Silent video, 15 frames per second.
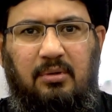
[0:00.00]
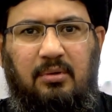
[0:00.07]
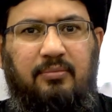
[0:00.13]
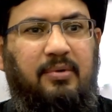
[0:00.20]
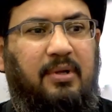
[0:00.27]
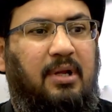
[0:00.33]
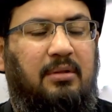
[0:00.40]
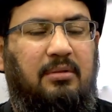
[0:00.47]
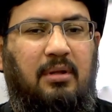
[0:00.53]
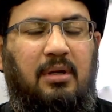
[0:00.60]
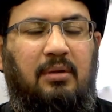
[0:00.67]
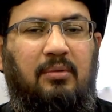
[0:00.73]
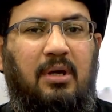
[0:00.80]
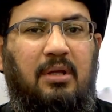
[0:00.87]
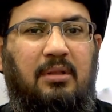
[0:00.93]
فنظر
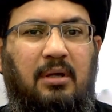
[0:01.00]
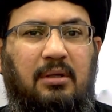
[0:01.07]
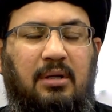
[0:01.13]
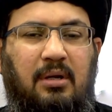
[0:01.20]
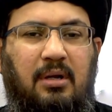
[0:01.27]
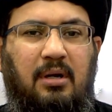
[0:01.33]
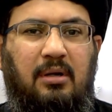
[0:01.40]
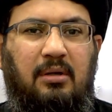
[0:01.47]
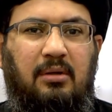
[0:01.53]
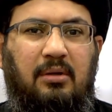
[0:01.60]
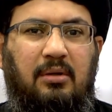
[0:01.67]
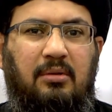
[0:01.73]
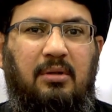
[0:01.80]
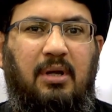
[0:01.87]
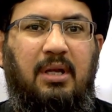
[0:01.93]
وإذا يرى
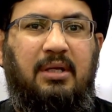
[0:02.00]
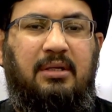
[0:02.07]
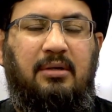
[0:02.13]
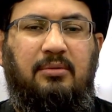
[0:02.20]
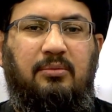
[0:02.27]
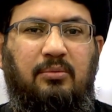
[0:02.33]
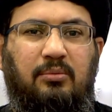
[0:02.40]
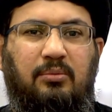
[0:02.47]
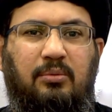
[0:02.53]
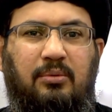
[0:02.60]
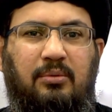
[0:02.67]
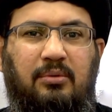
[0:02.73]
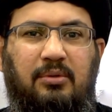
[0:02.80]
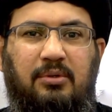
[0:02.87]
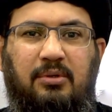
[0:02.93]
ذلك النور